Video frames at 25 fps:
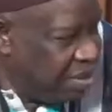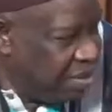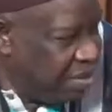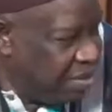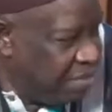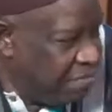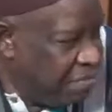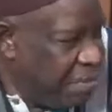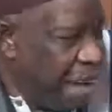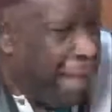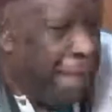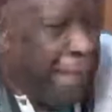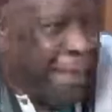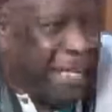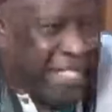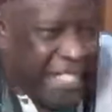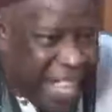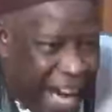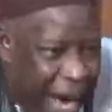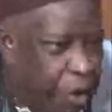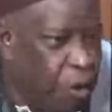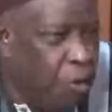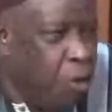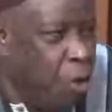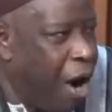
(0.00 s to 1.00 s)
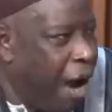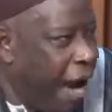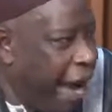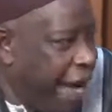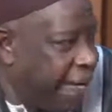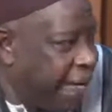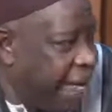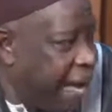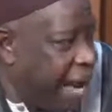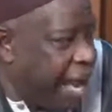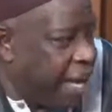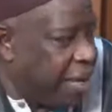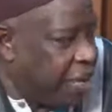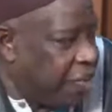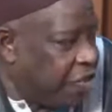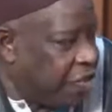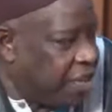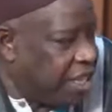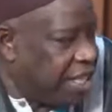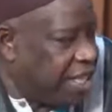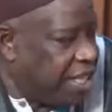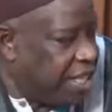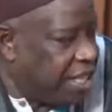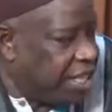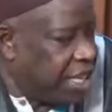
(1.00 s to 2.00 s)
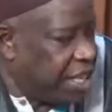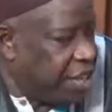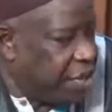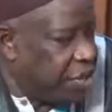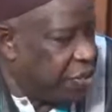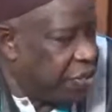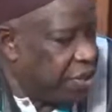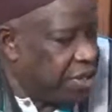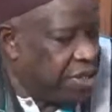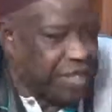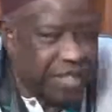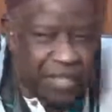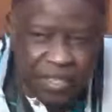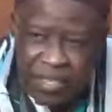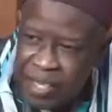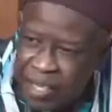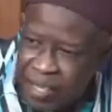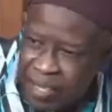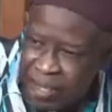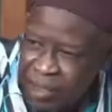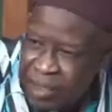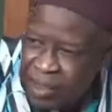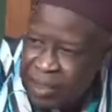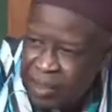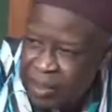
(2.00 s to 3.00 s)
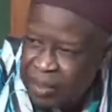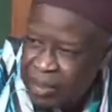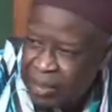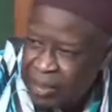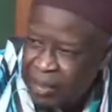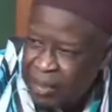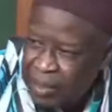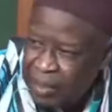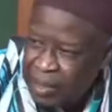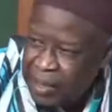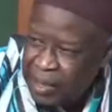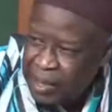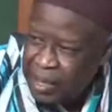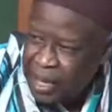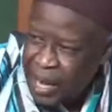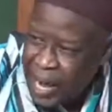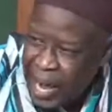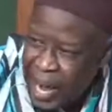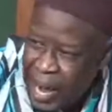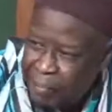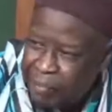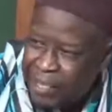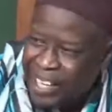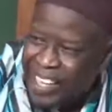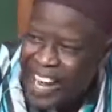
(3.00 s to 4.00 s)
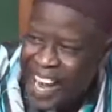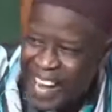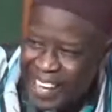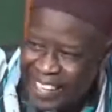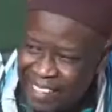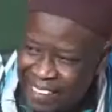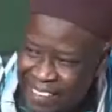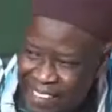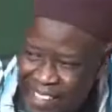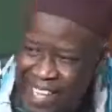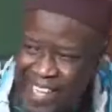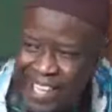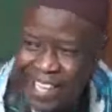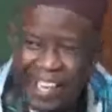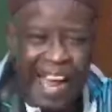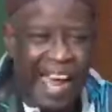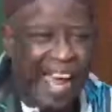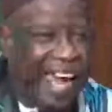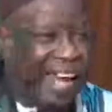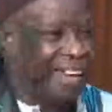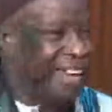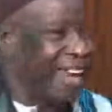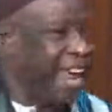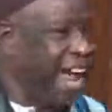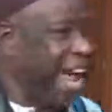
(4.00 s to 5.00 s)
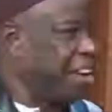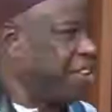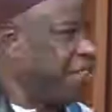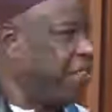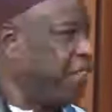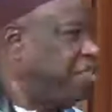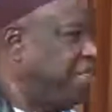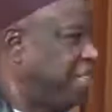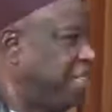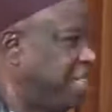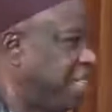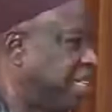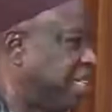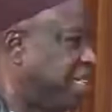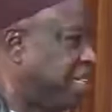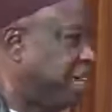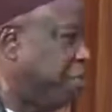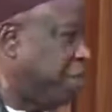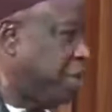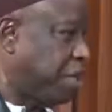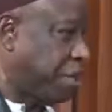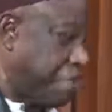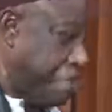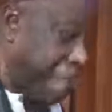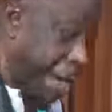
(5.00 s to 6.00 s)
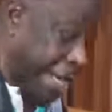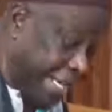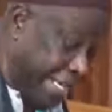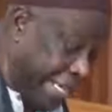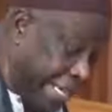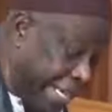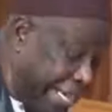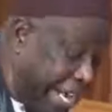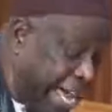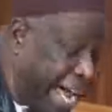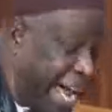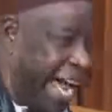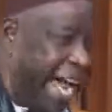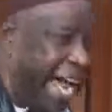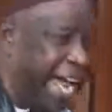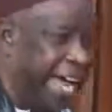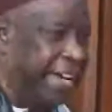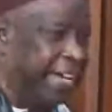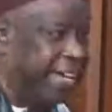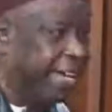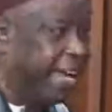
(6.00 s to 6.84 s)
Mabadjahou a été accusé de terroriste. Abdelkader Khan a été accusé de terroriste. Mandela a été